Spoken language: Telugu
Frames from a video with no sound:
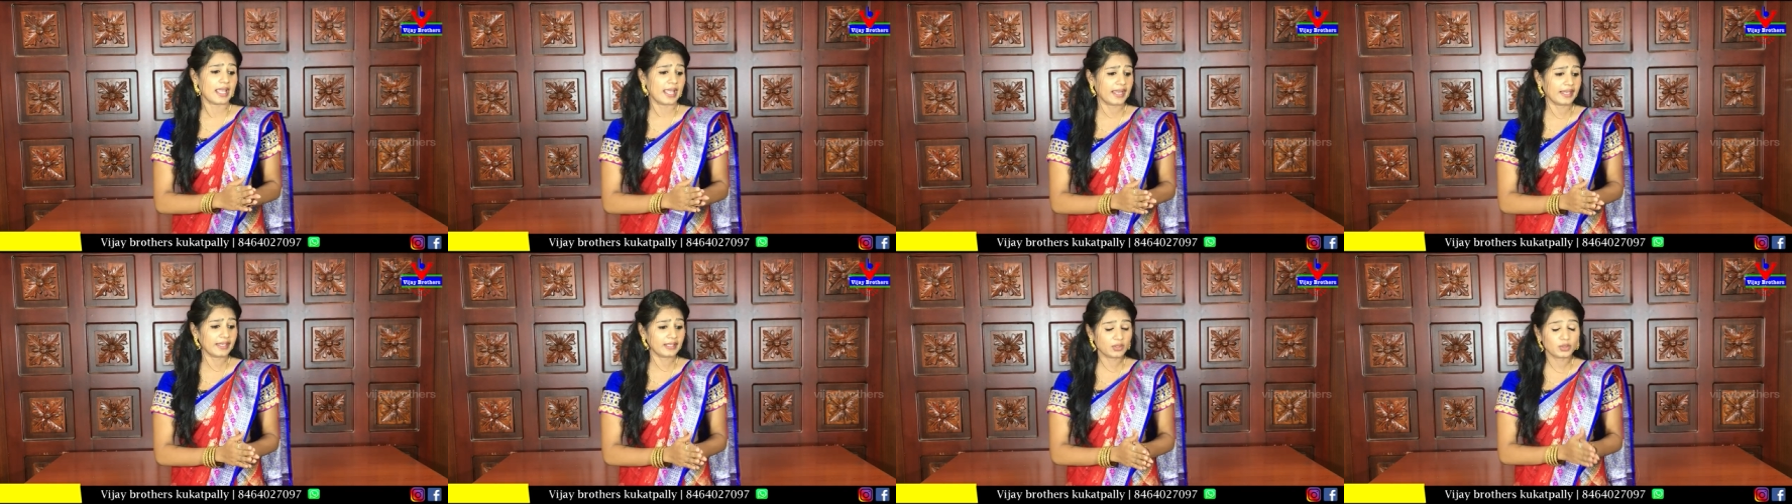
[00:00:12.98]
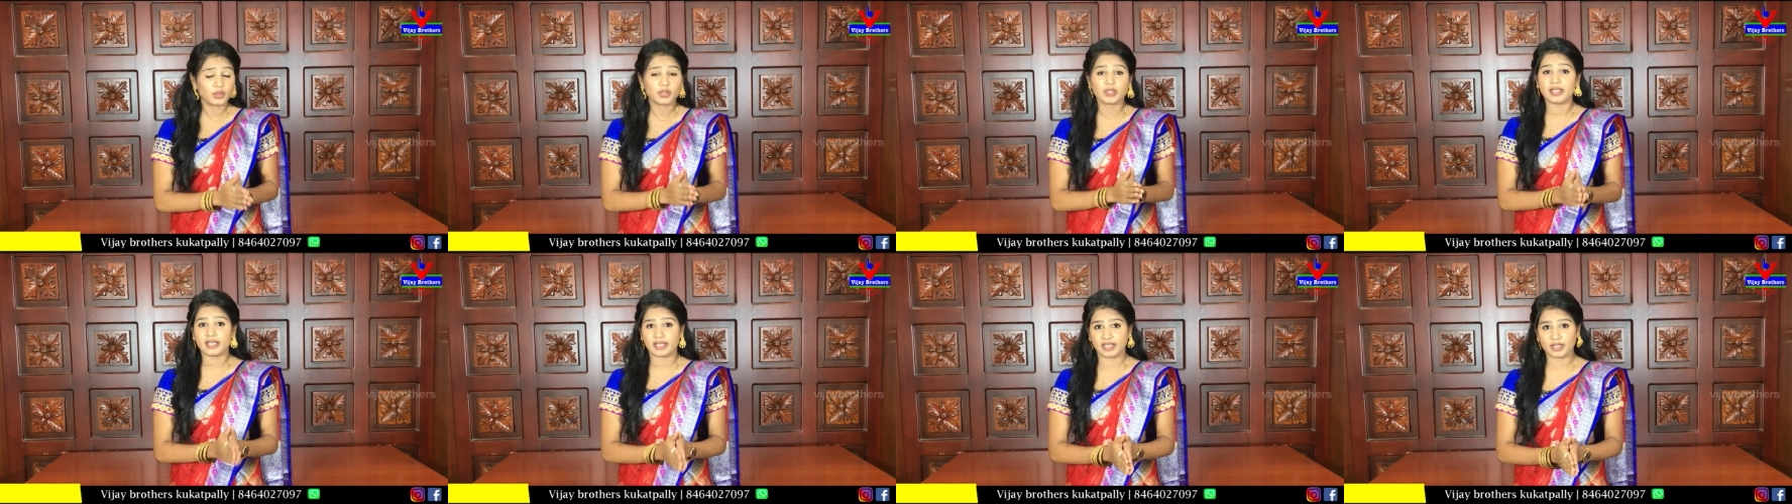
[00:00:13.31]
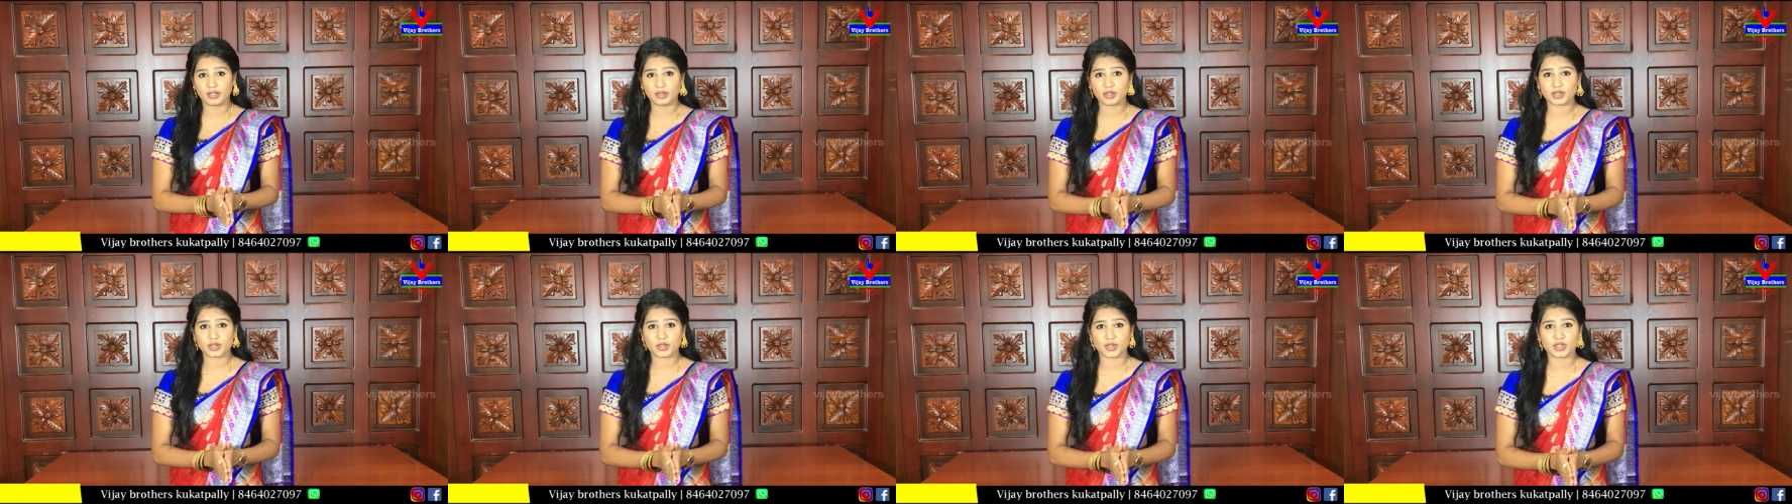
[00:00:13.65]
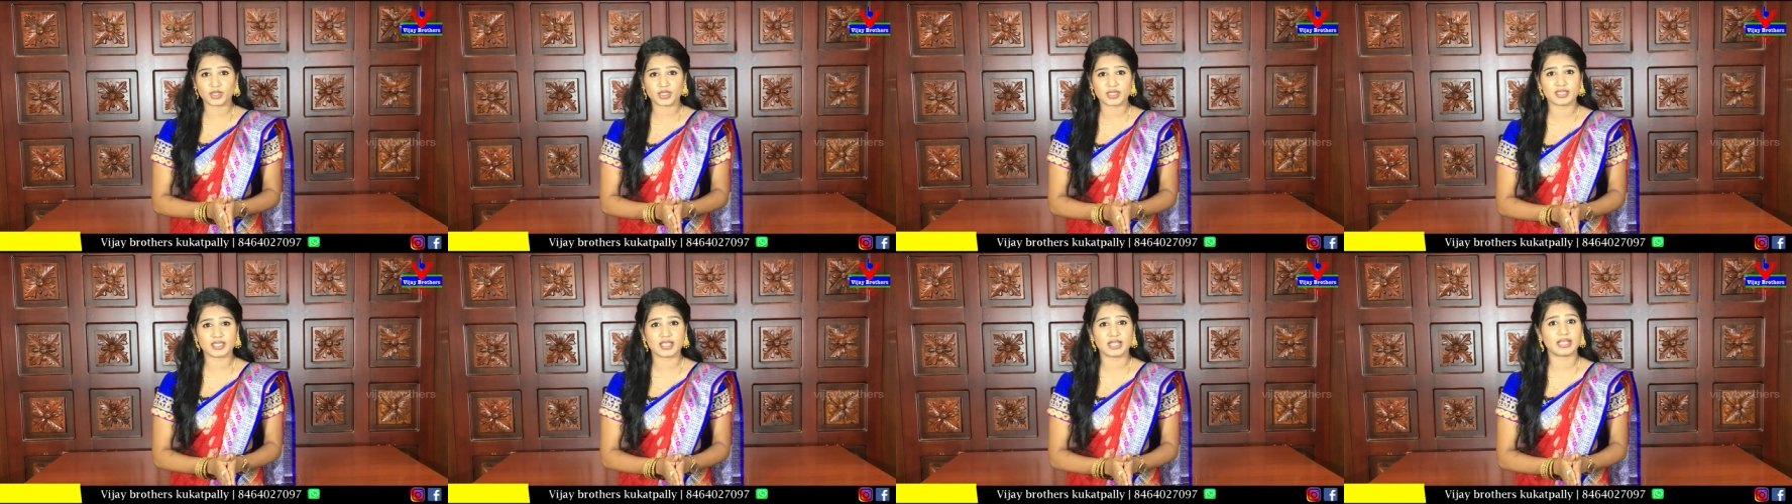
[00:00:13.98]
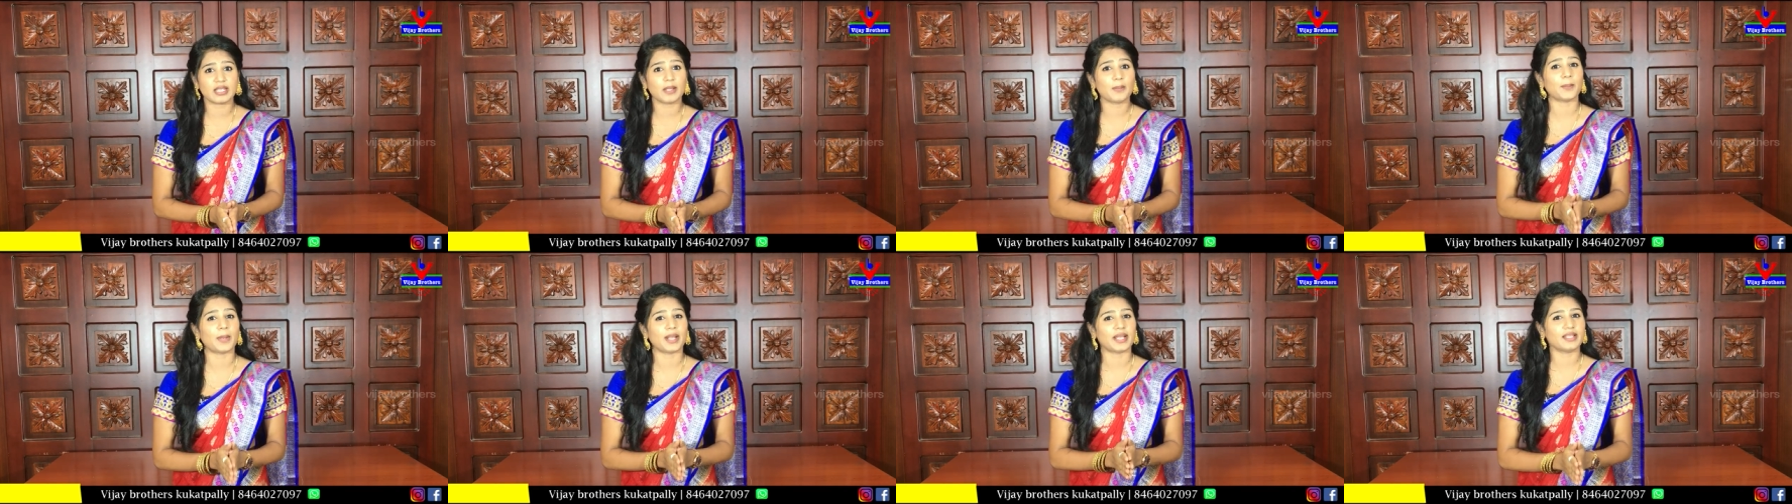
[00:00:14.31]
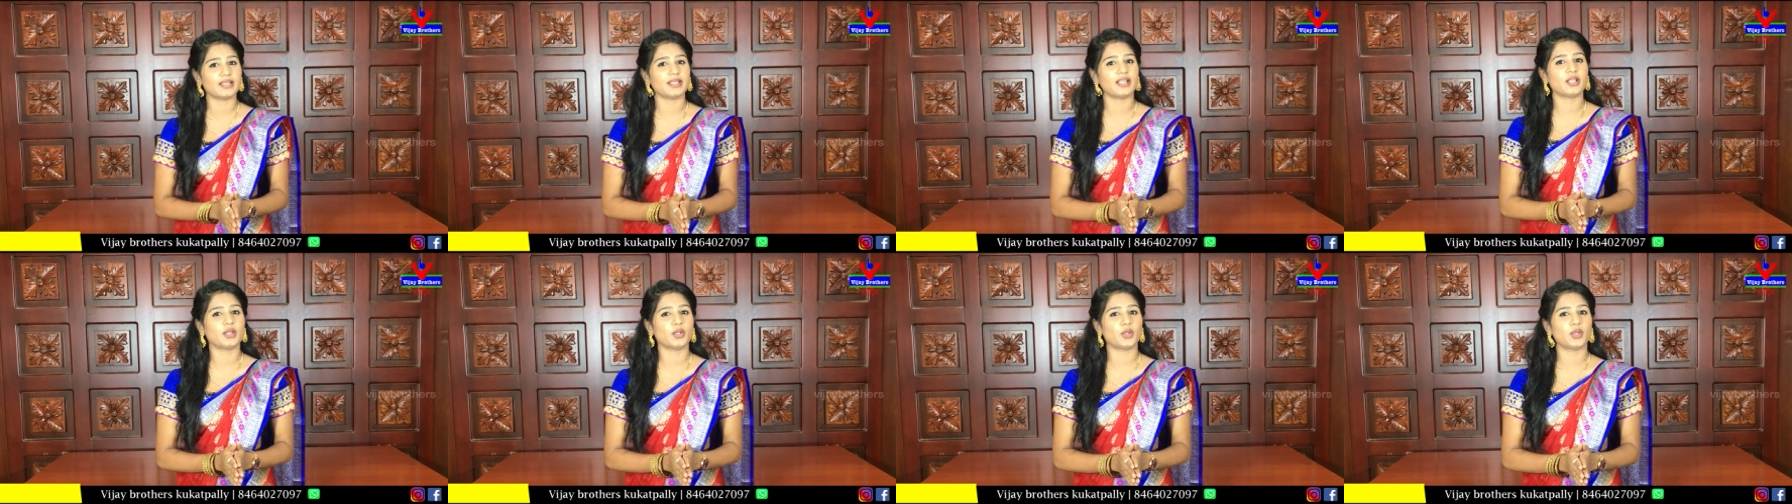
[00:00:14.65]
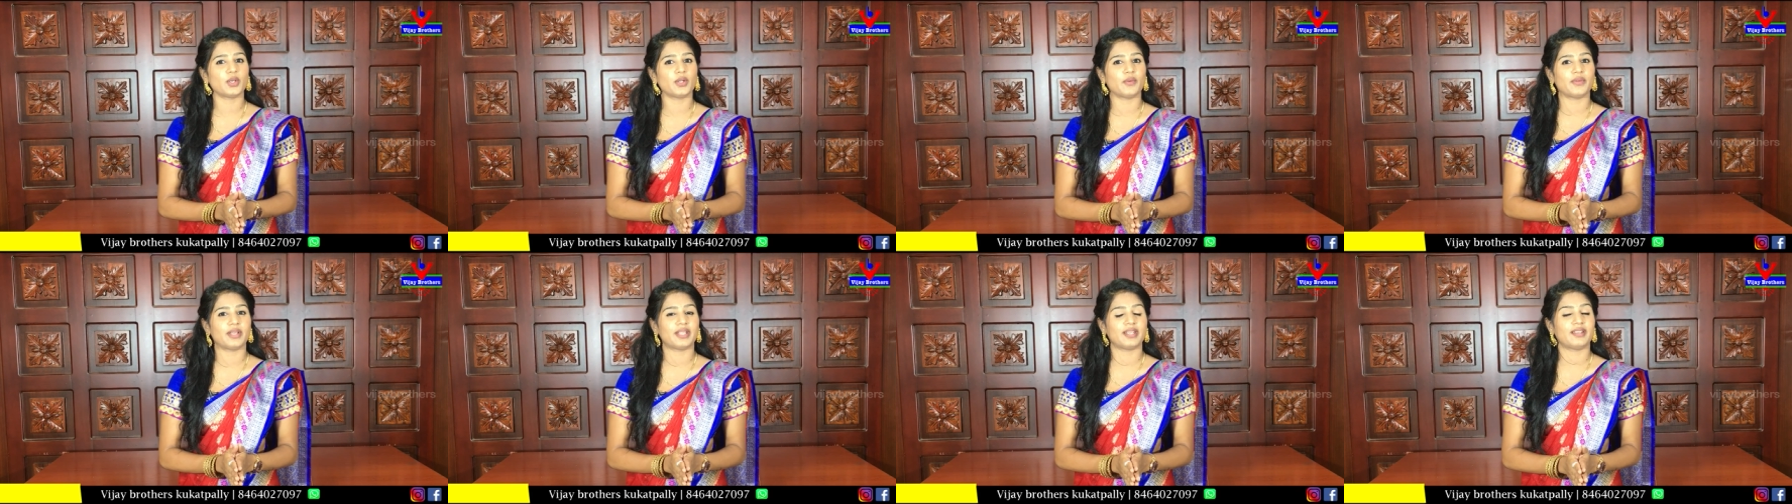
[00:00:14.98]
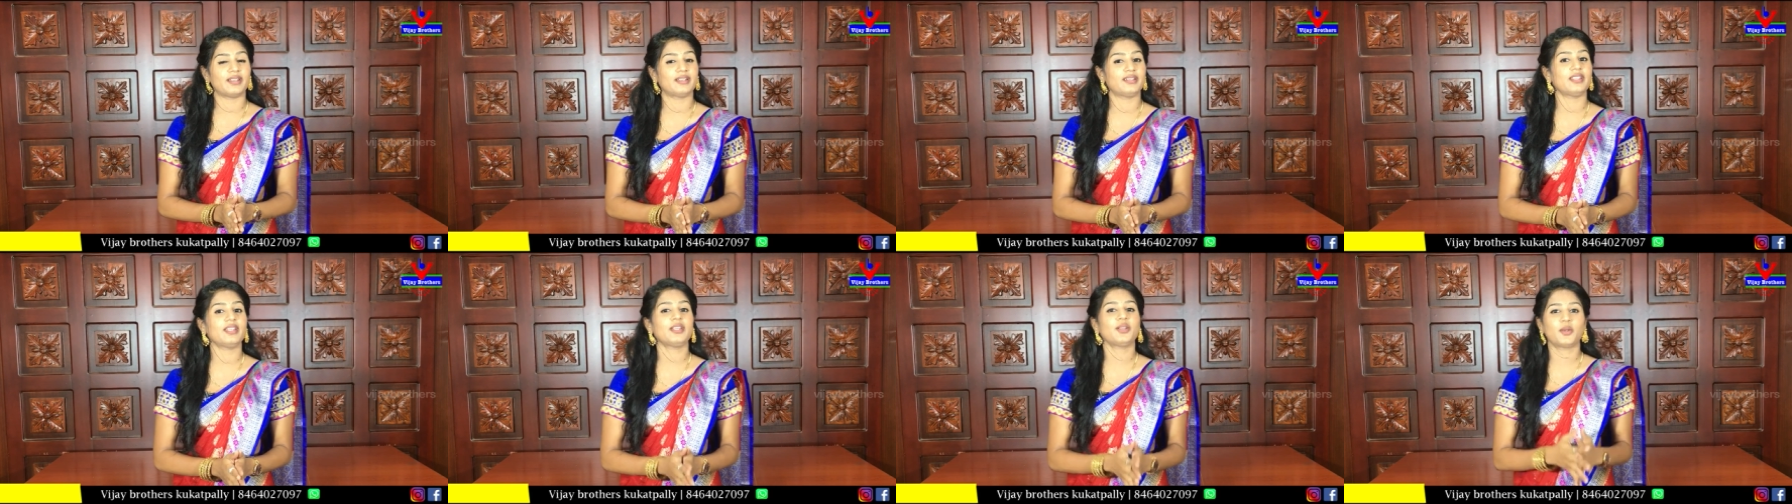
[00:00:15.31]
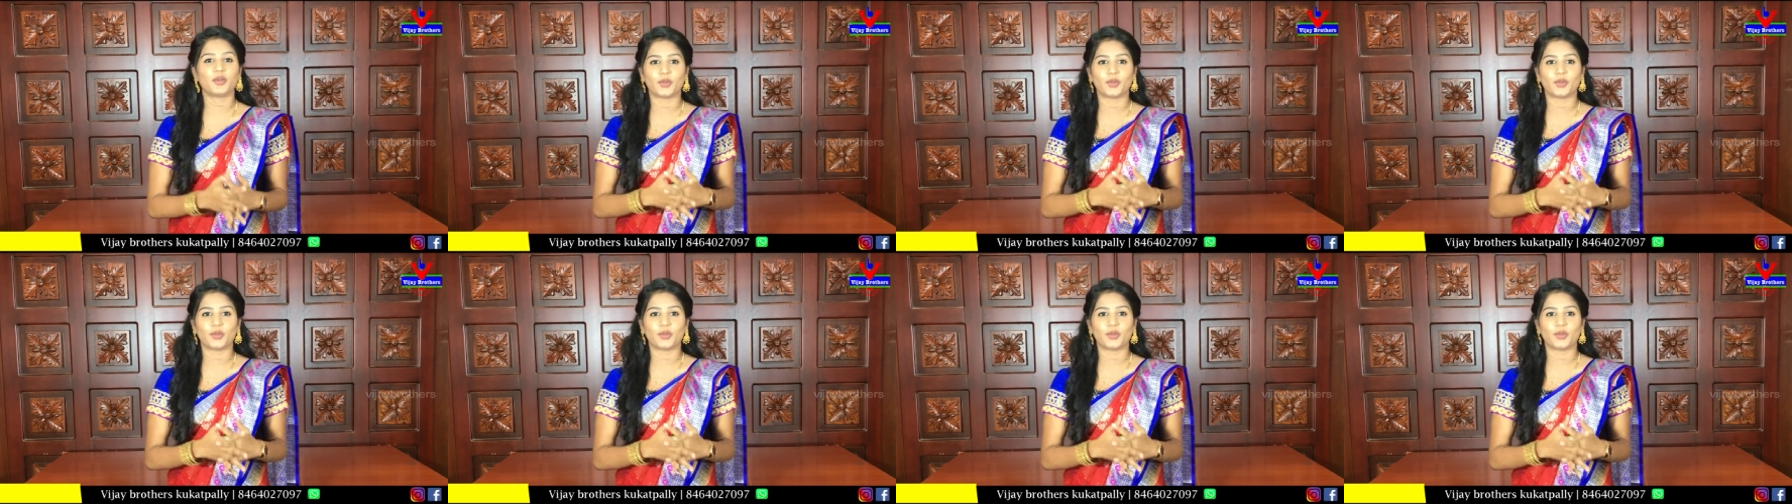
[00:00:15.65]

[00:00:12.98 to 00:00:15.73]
అండ్ ఈ రోజుకి వచ్చేసరికి మన దగ్గర ఉన్న వెరైటీ